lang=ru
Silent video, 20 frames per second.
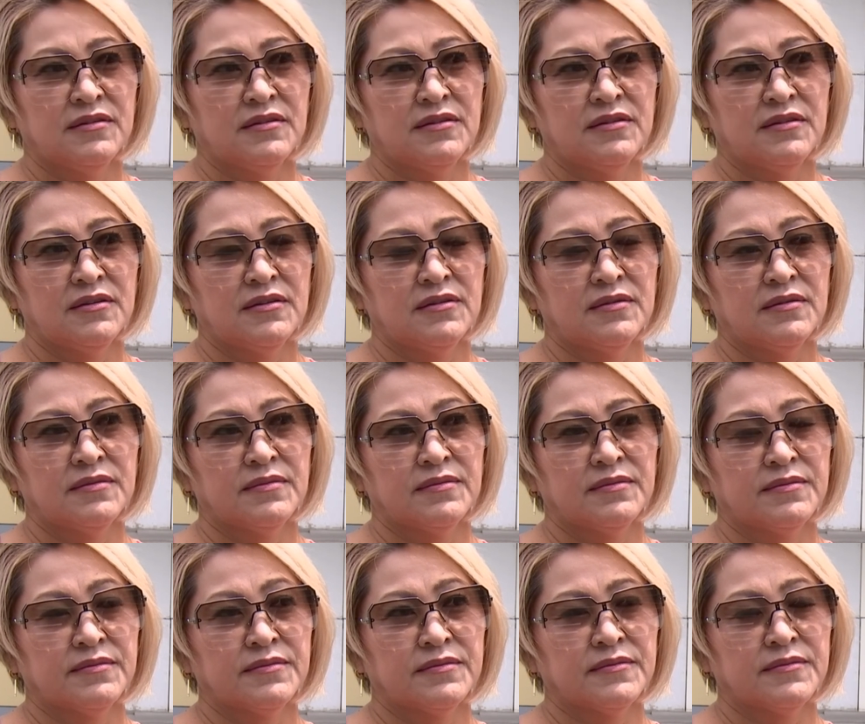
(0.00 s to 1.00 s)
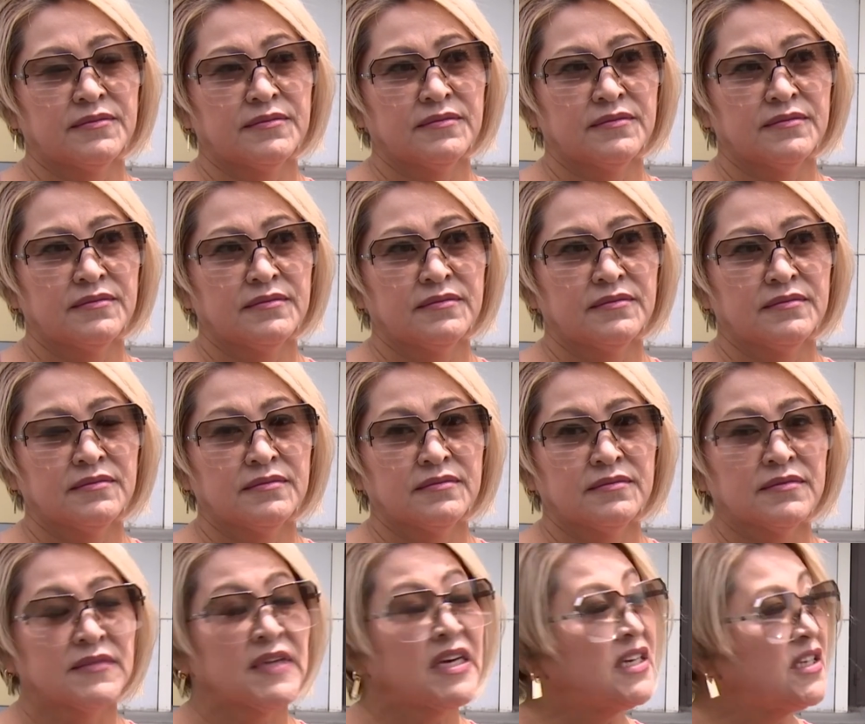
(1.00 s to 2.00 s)
А вы с ним вообще знакомы?
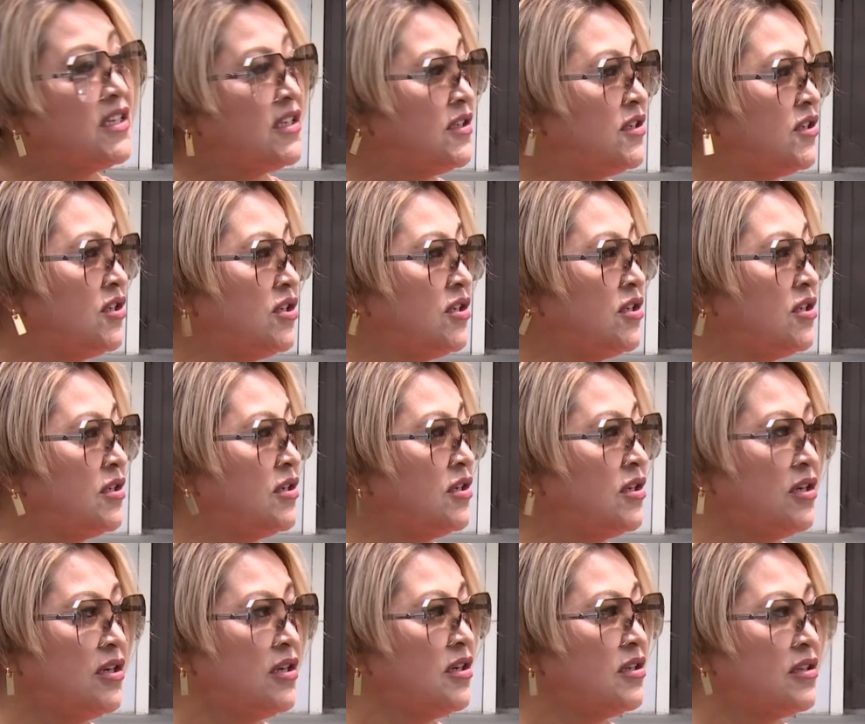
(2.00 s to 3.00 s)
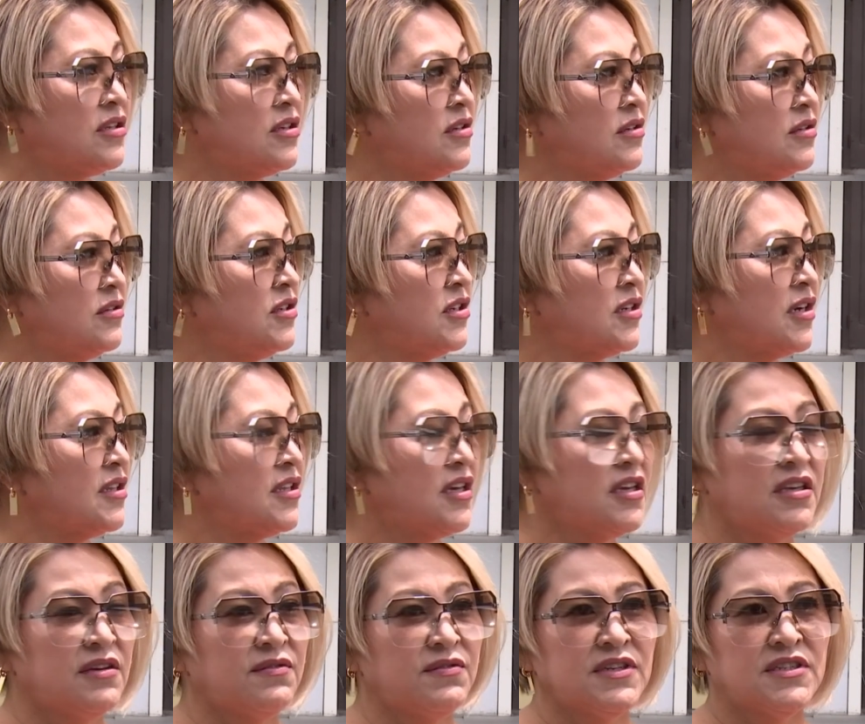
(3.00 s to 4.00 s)
Нет, никогда
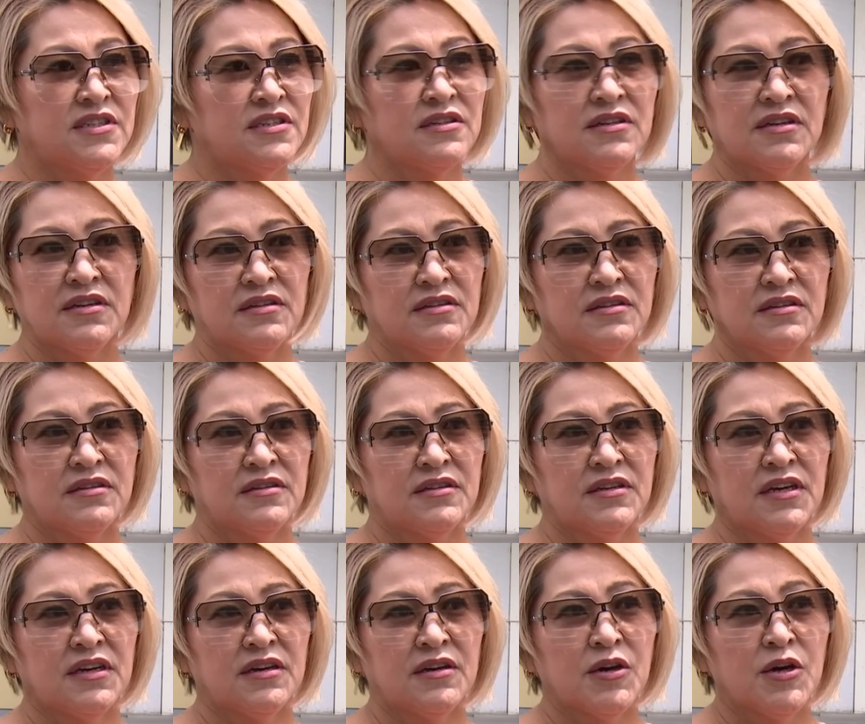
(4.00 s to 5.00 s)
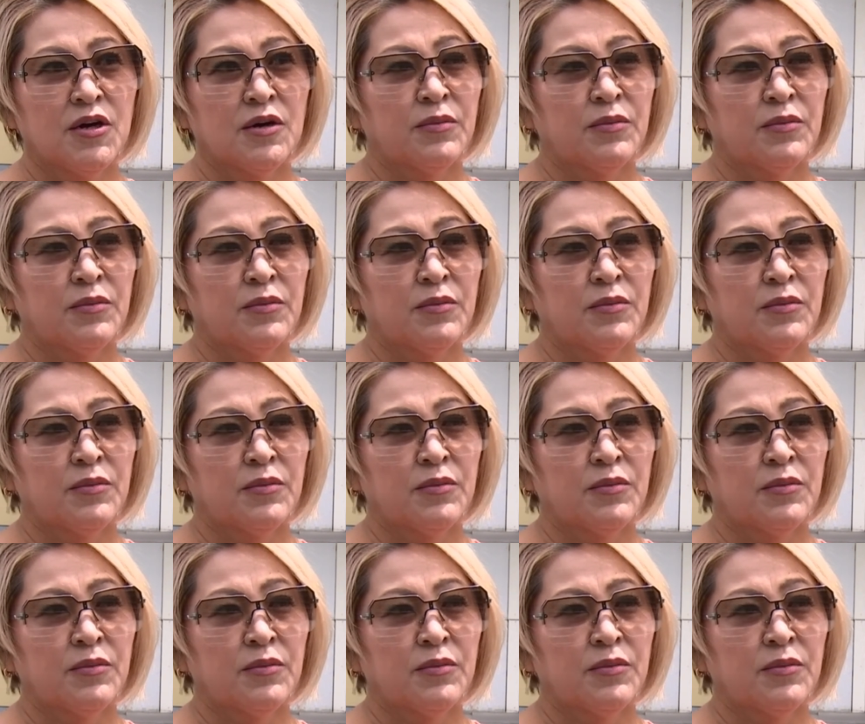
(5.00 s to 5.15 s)
не видела. Я...